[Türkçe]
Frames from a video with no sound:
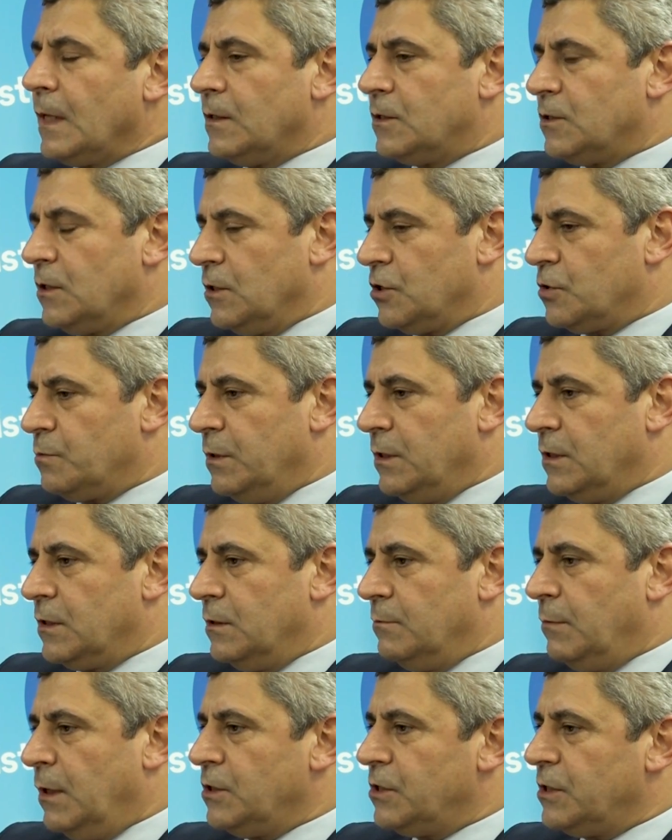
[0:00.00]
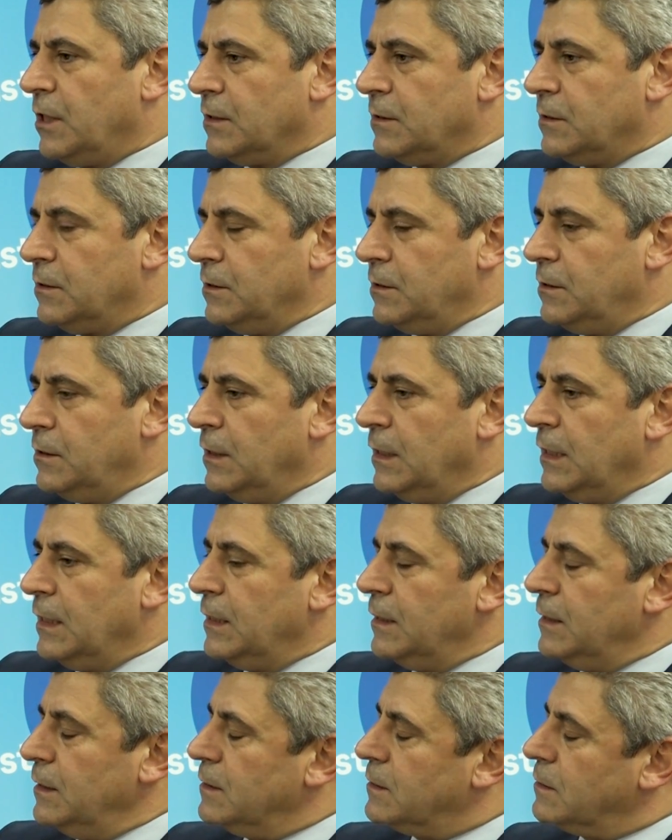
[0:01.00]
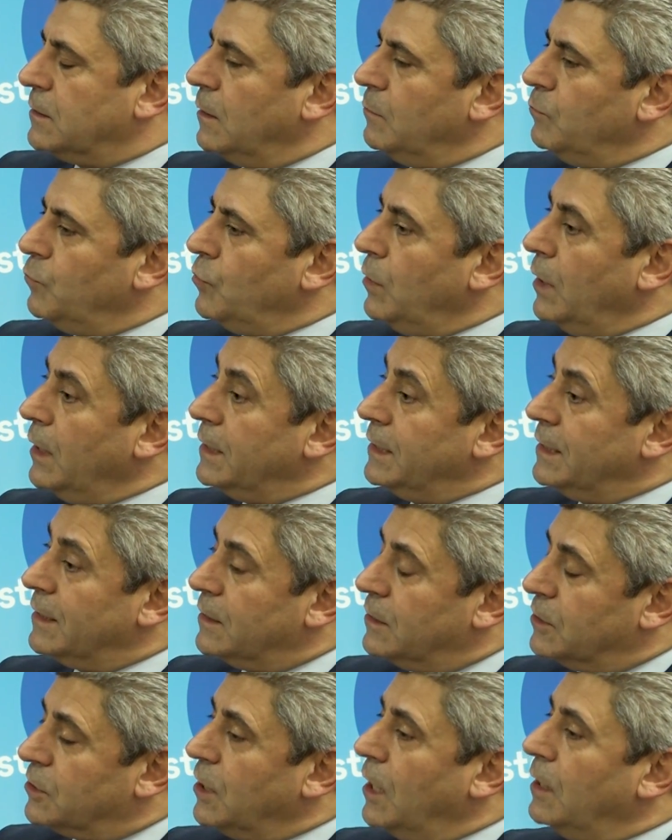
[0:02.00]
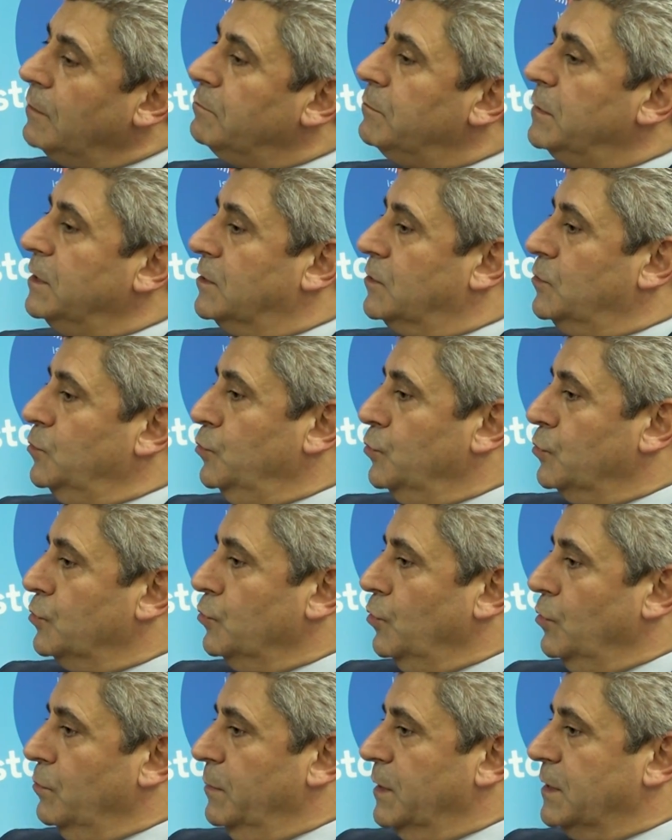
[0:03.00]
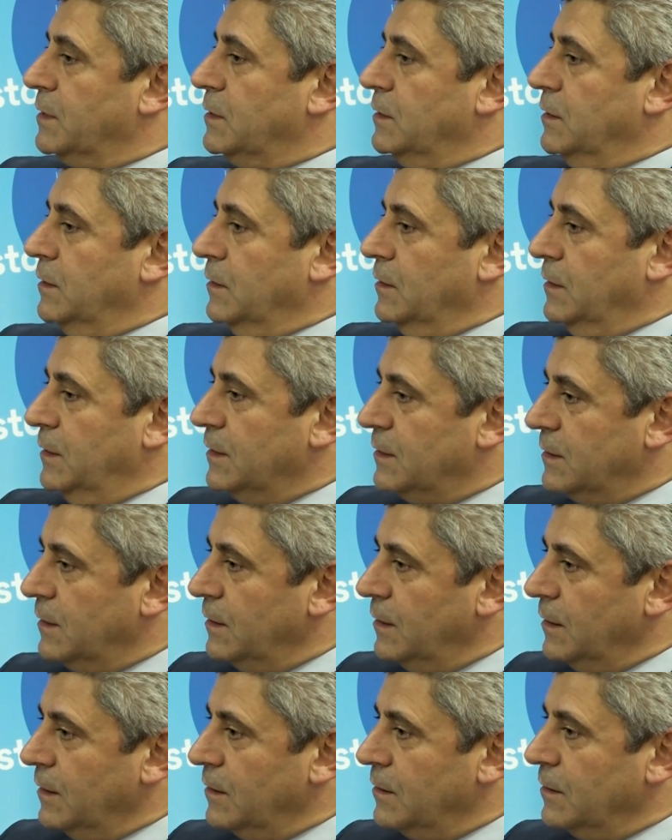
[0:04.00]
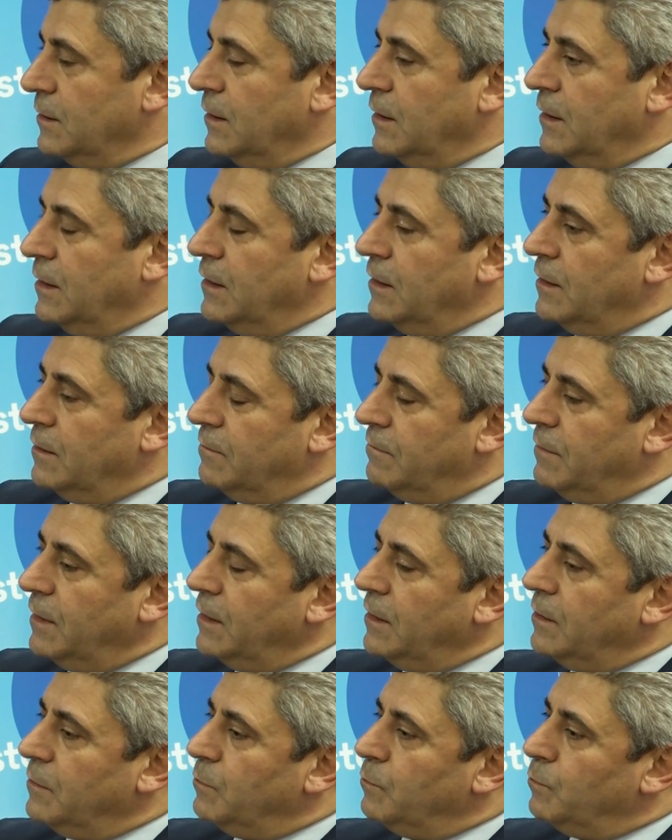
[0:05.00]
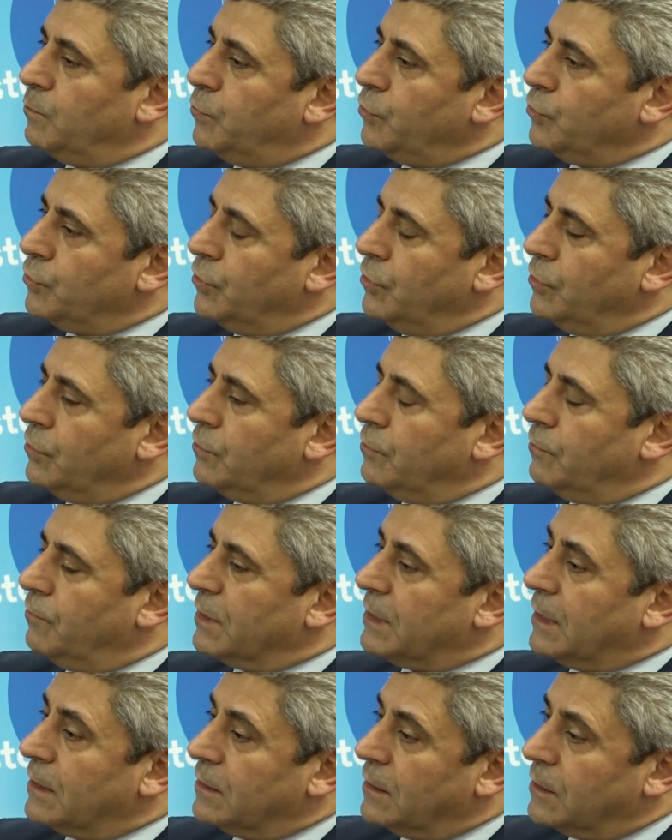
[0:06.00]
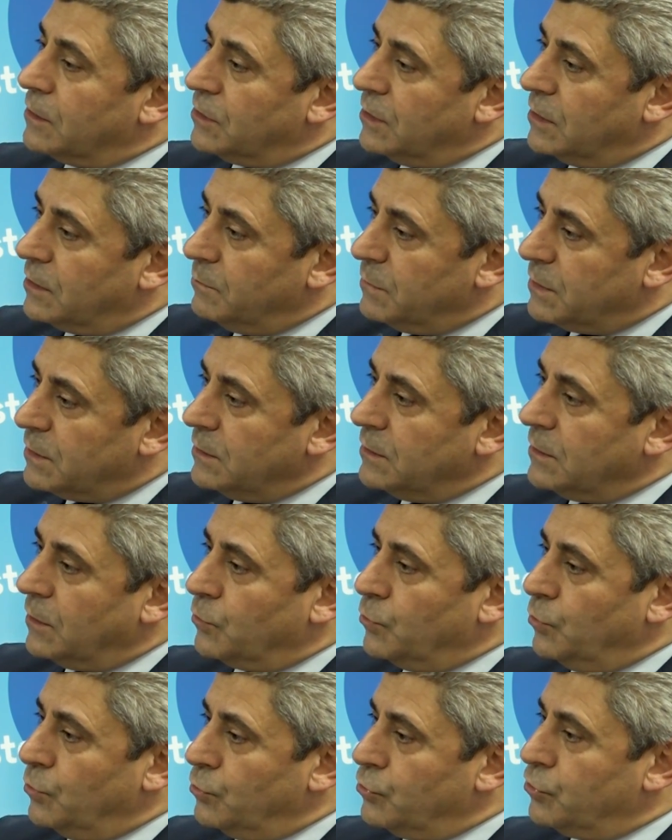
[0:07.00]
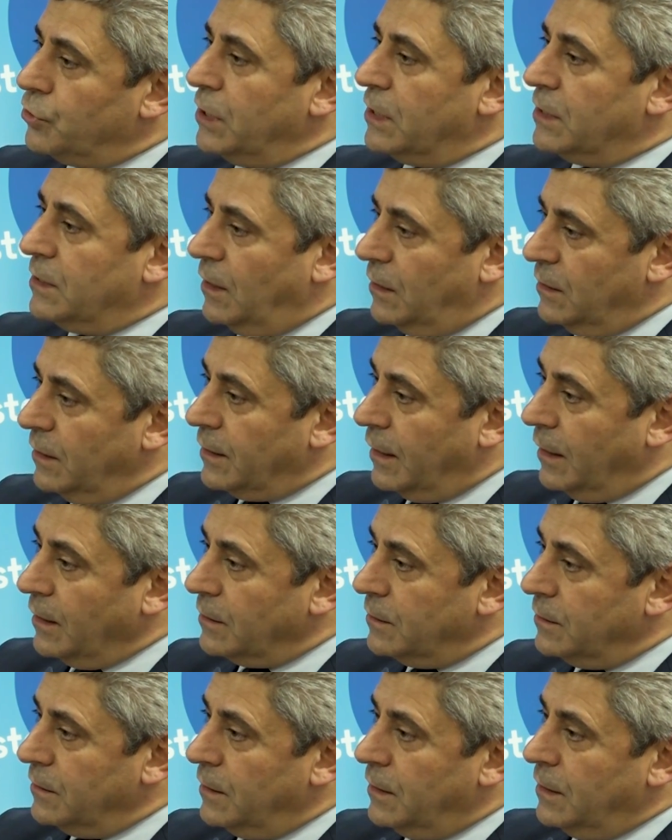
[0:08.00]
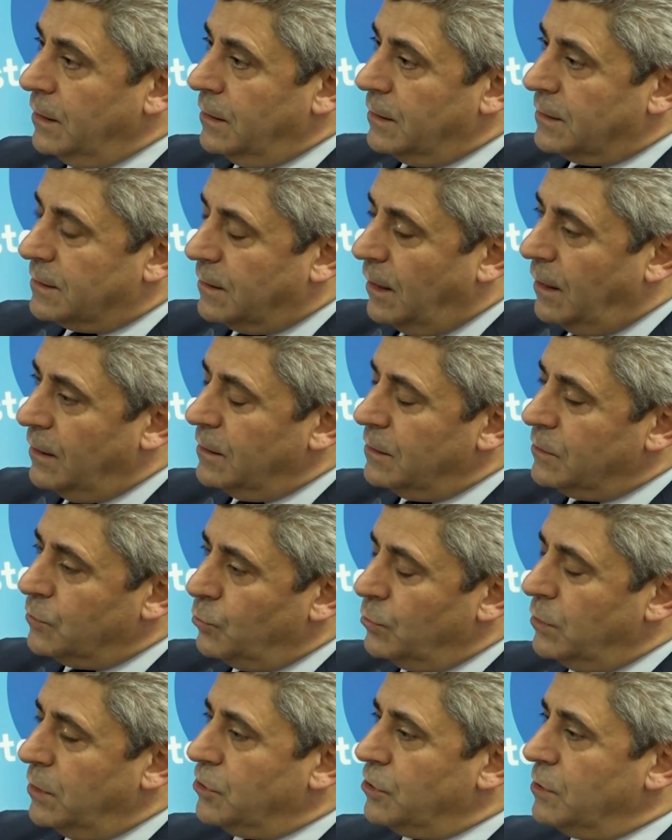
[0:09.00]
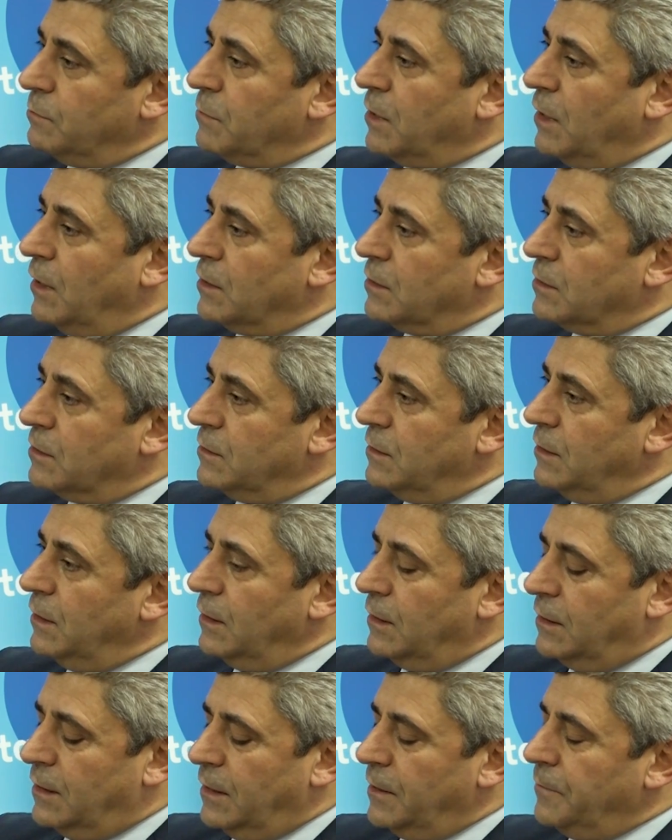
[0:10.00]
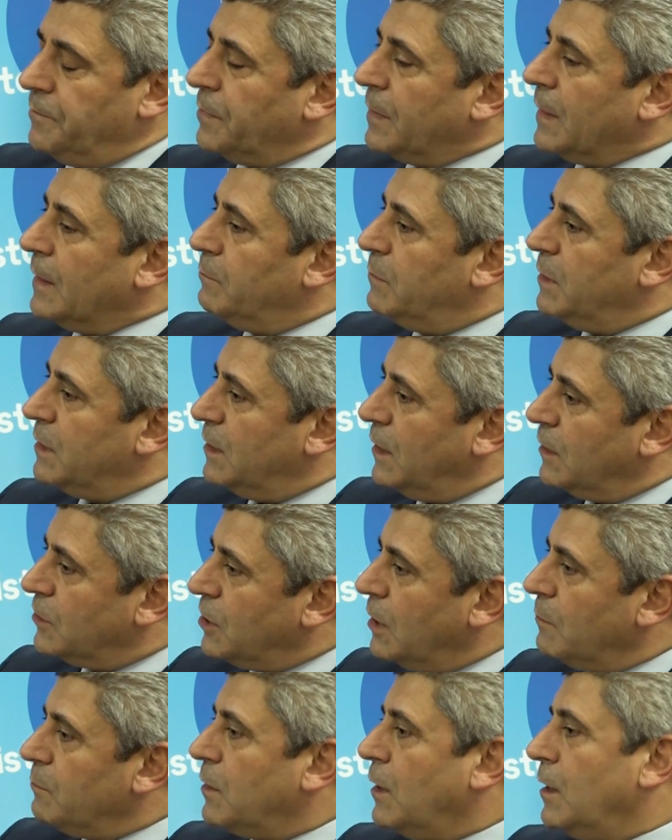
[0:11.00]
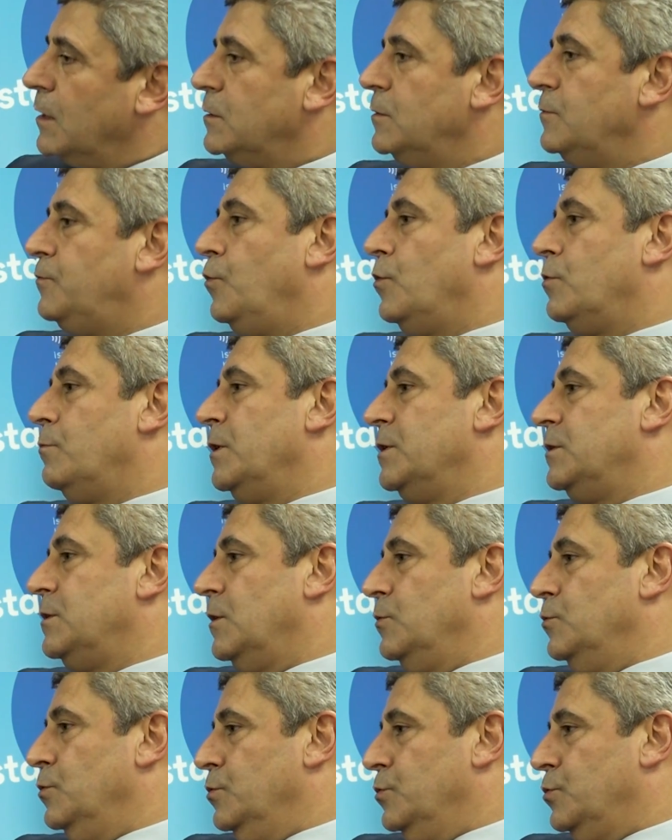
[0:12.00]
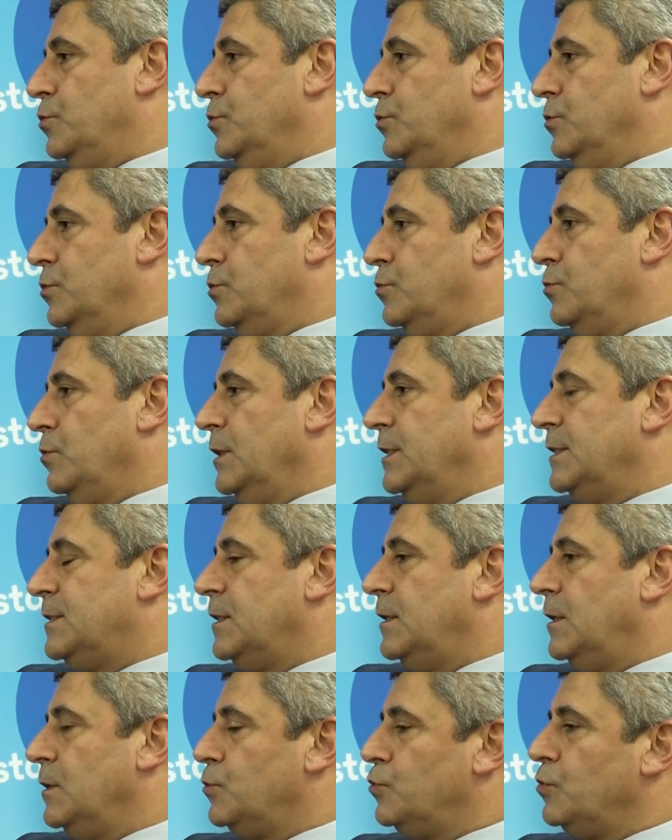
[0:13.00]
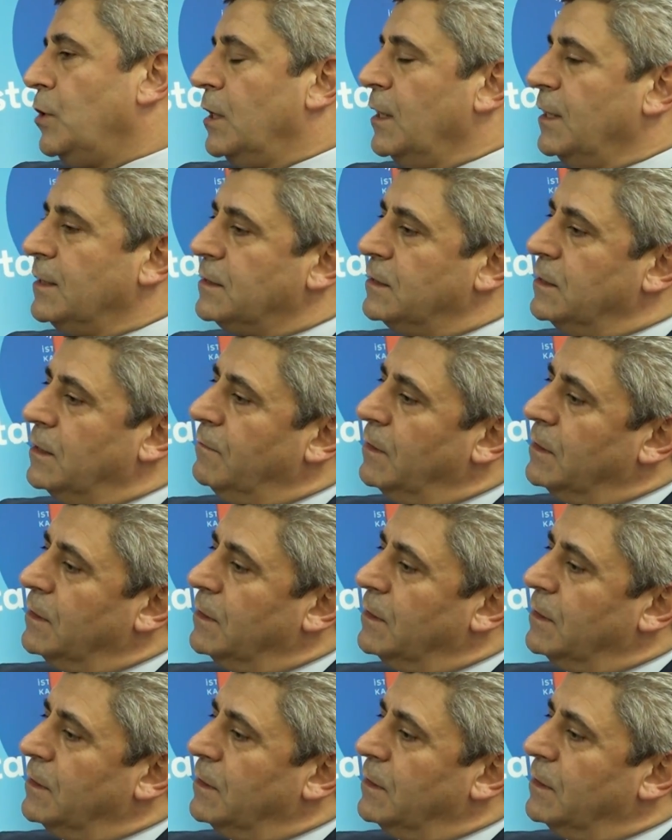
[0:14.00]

çalışmalarını başlattık. İstanbul'a yakışan bir ürün olmasını istedik ve bunu vatandaşlarımızın da görüşlerini alarak sadece ulaşım kartı değil de bir yaşam kartı formatına dönüştürdük. Dolayısıyla şu an aslında